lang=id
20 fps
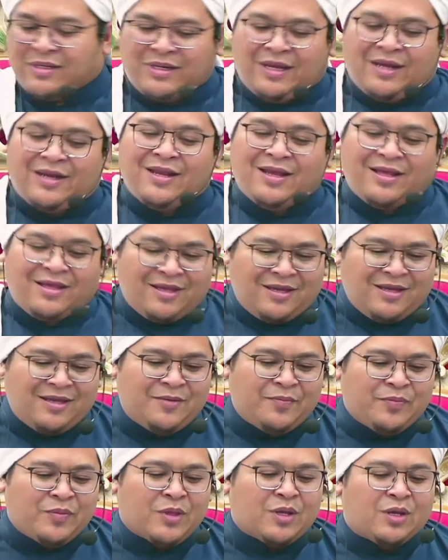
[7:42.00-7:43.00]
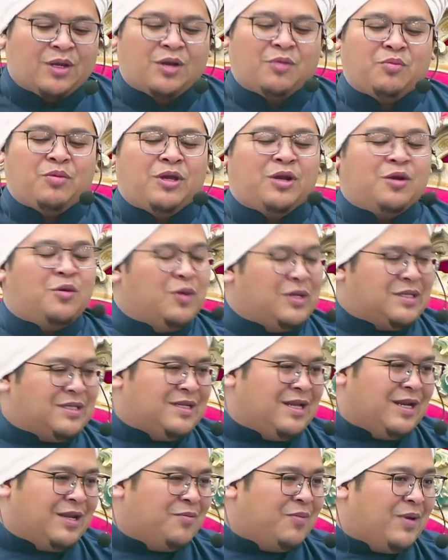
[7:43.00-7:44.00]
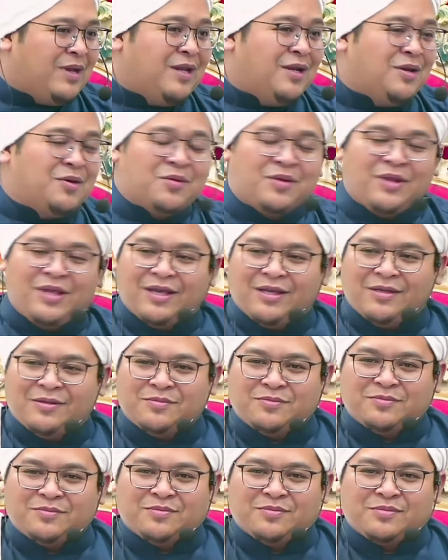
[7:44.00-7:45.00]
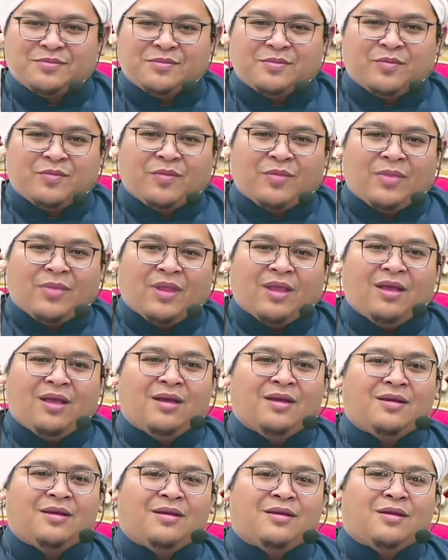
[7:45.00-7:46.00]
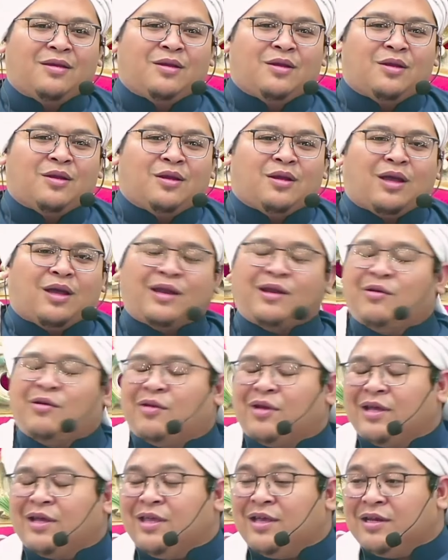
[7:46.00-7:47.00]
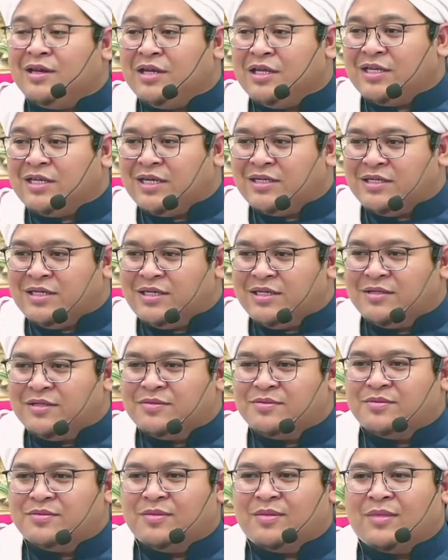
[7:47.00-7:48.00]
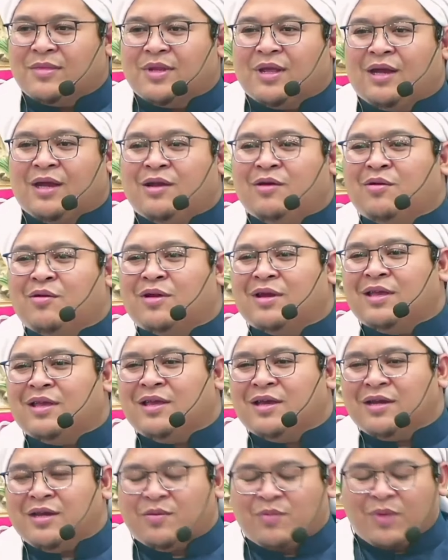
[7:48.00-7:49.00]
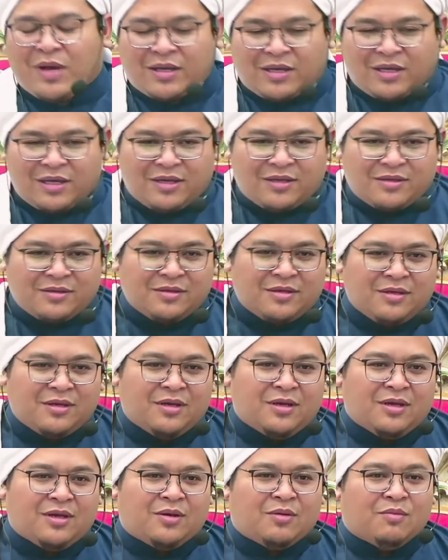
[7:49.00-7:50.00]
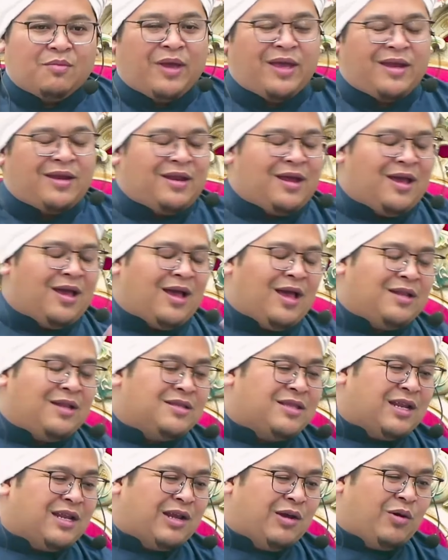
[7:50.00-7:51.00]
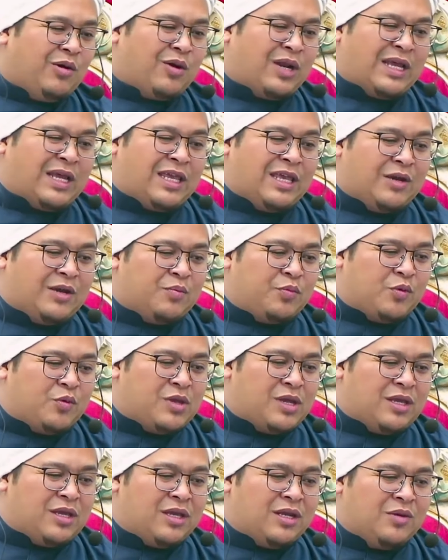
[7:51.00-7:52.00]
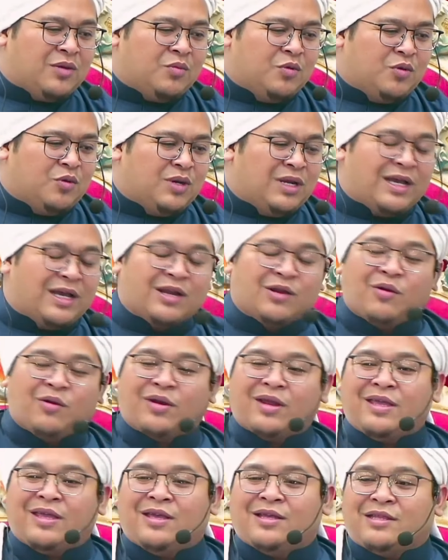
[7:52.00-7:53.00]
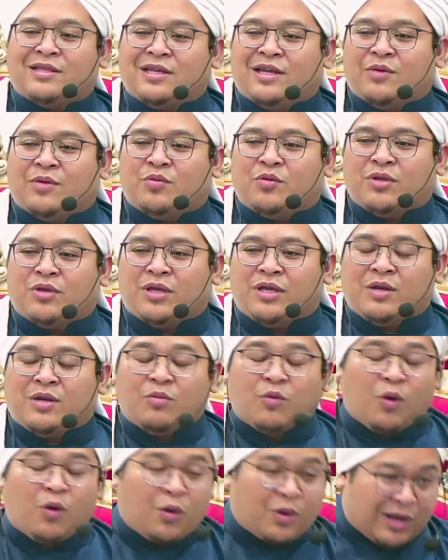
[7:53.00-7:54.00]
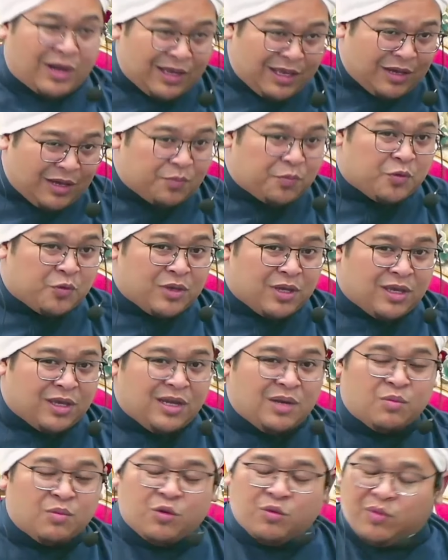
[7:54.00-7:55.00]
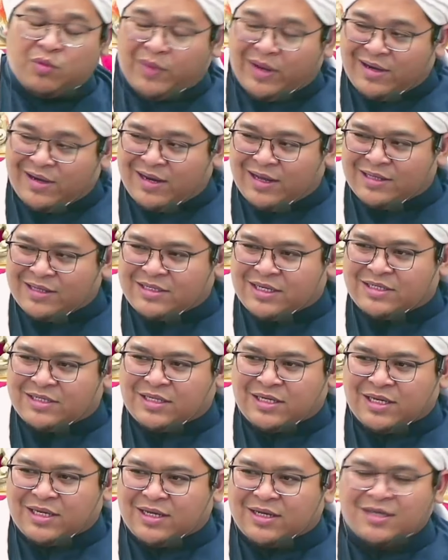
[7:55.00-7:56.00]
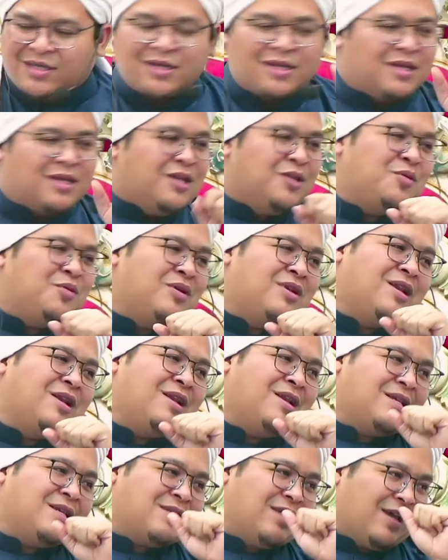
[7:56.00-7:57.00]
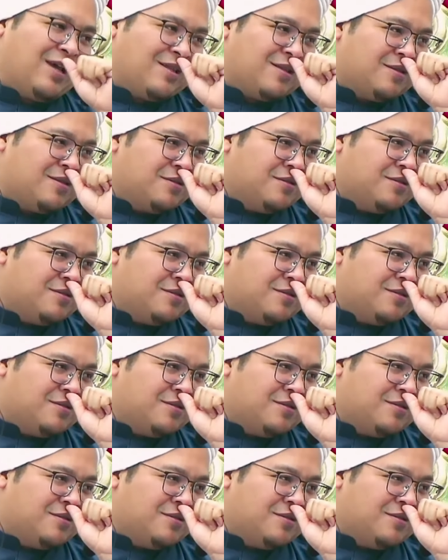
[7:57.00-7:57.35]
dadanya lebih luas daripada dunia Ah, ada orang yang dicaci, ada orang yang dimaki. Beda antara orang yang punya ilmu dengan orang yang tidak punya ilmu. Orang yang punya ilmu memandang cacian itu adalah nasihat.